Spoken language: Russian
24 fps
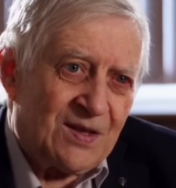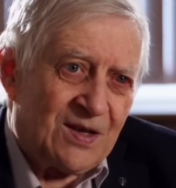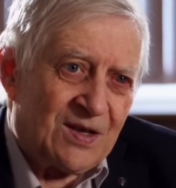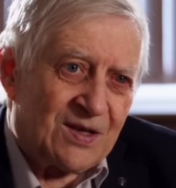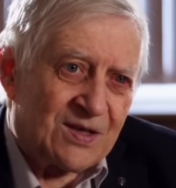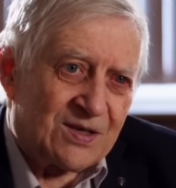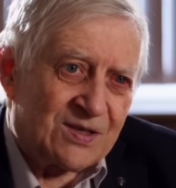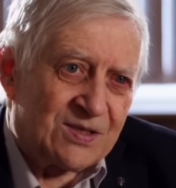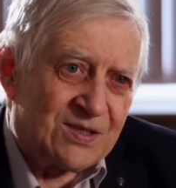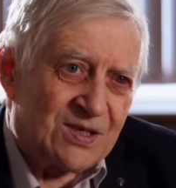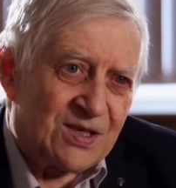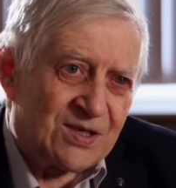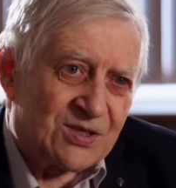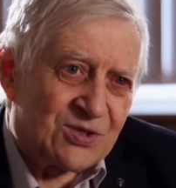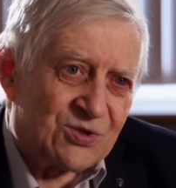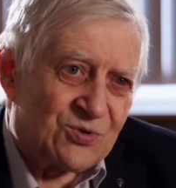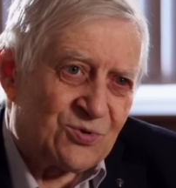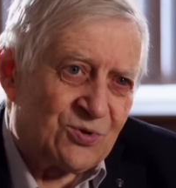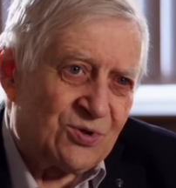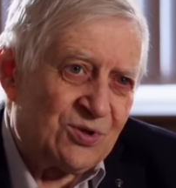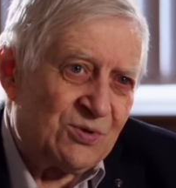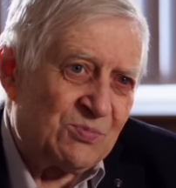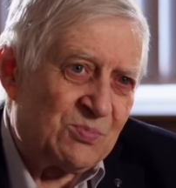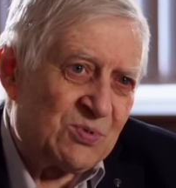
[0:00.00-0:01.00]
А
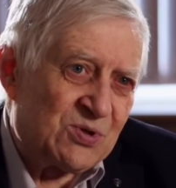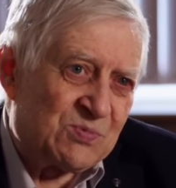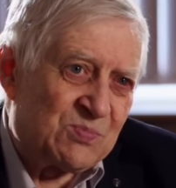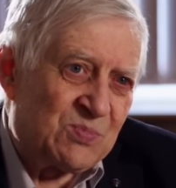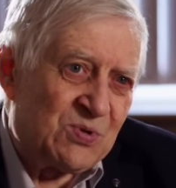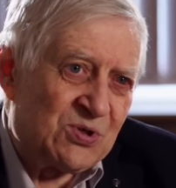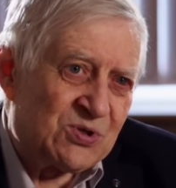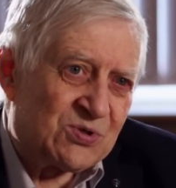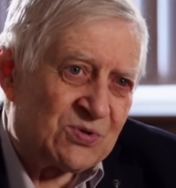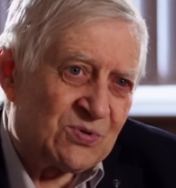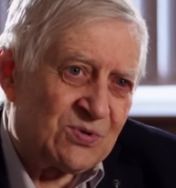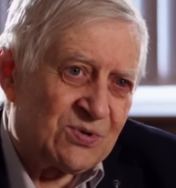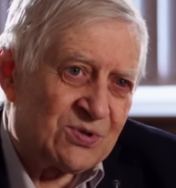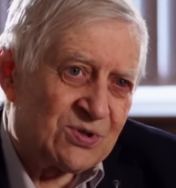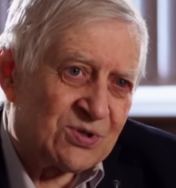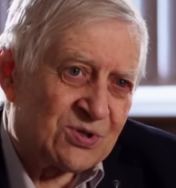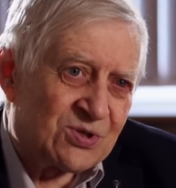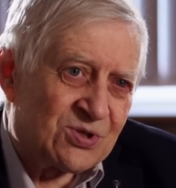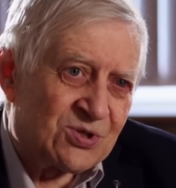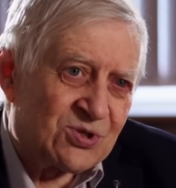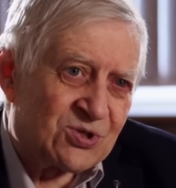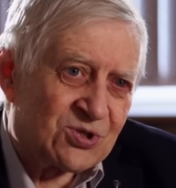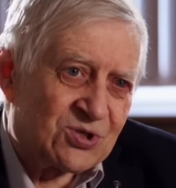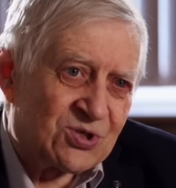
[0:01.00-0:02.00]
радиоастрон обеспечивал
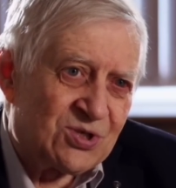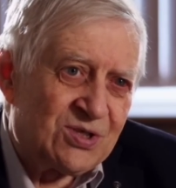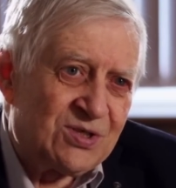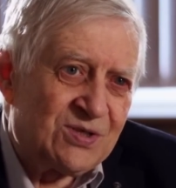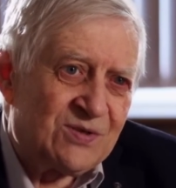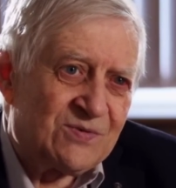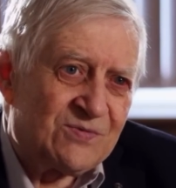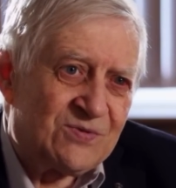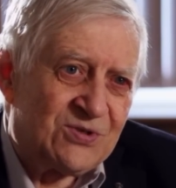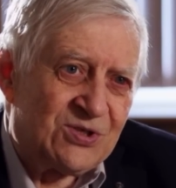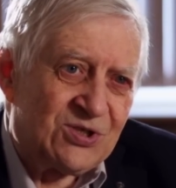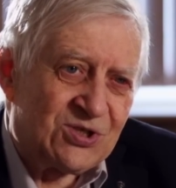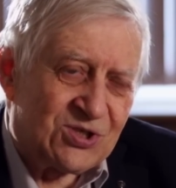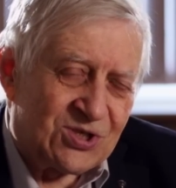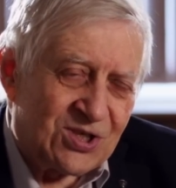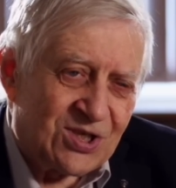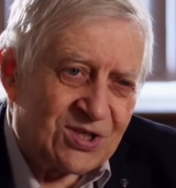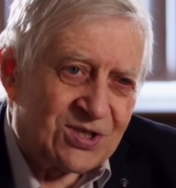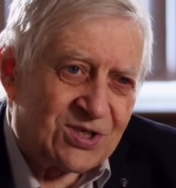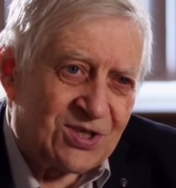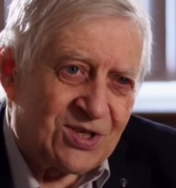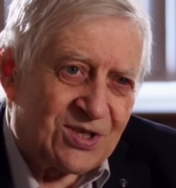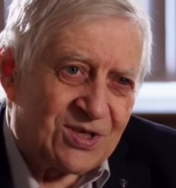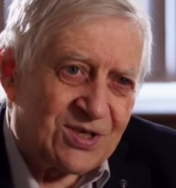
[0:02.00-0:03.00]
разрешение в
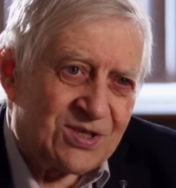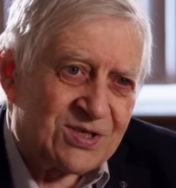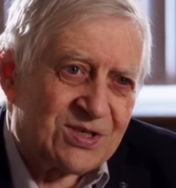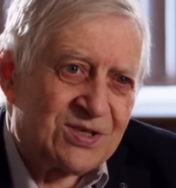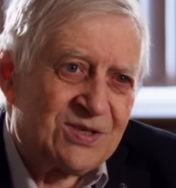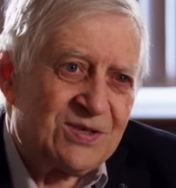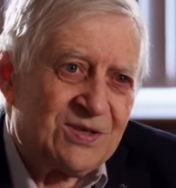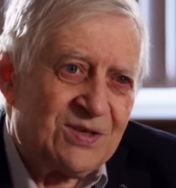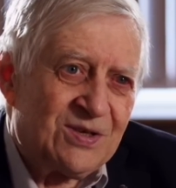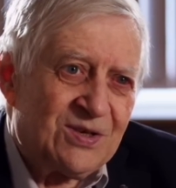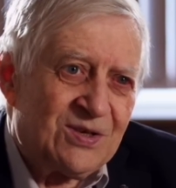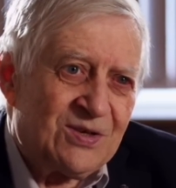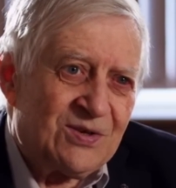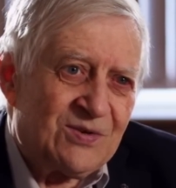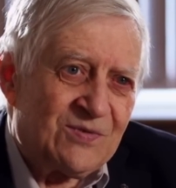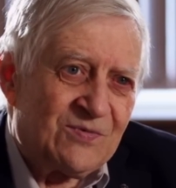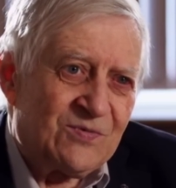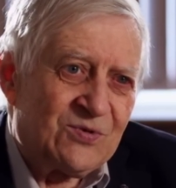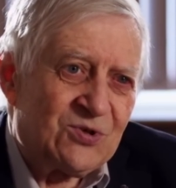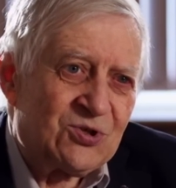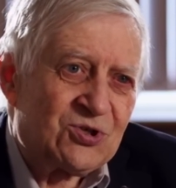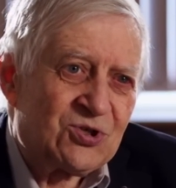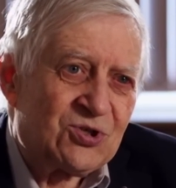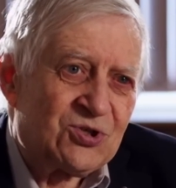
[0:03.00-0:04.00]
десятки раз
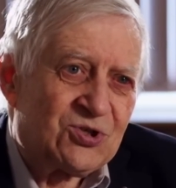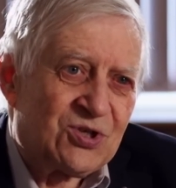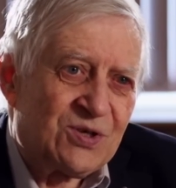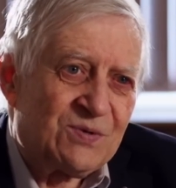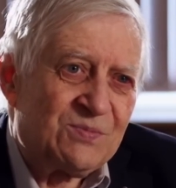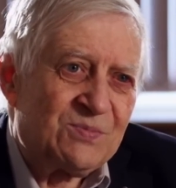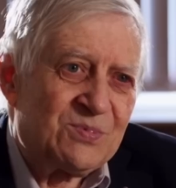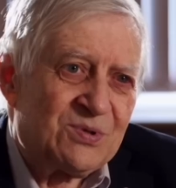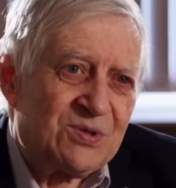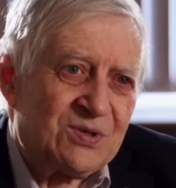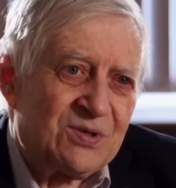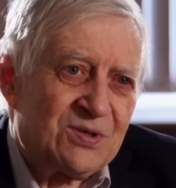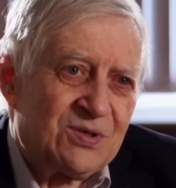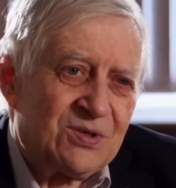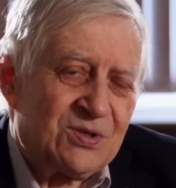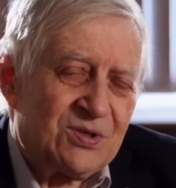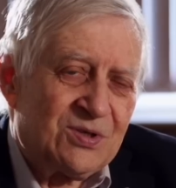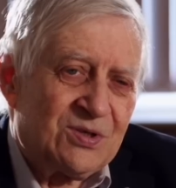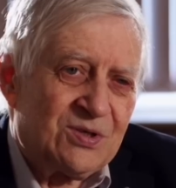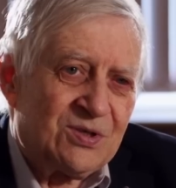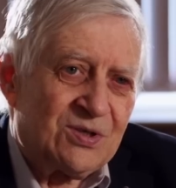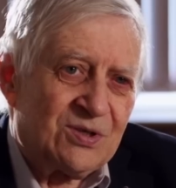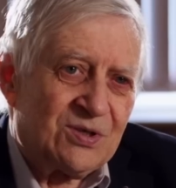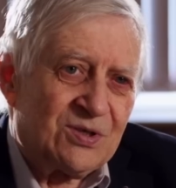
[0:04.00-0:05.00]
выше, чем
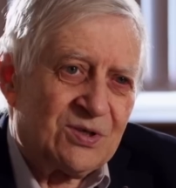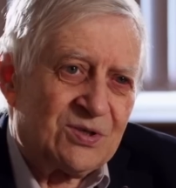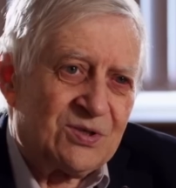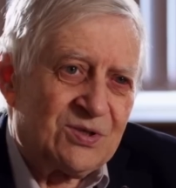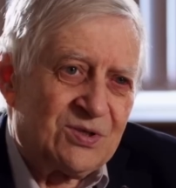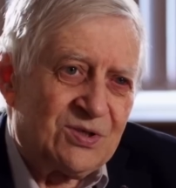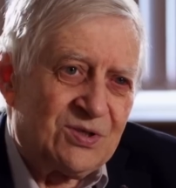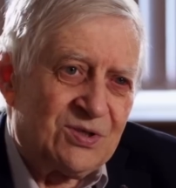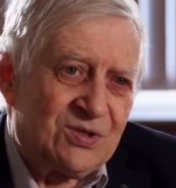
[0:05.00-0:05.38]
э,